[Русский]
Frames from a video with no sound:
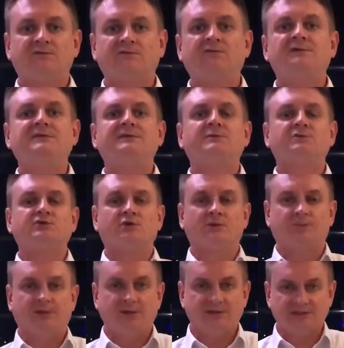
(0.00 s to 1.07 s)
в
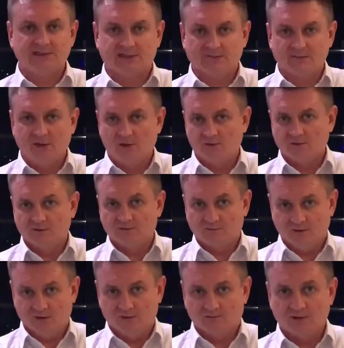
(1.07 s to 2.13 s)
850 миллионов
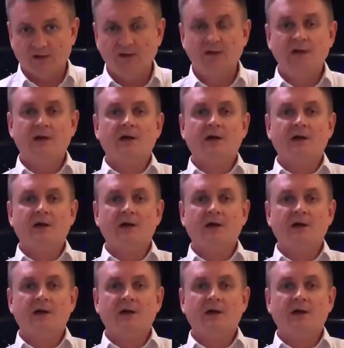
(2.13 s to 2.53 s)
евро –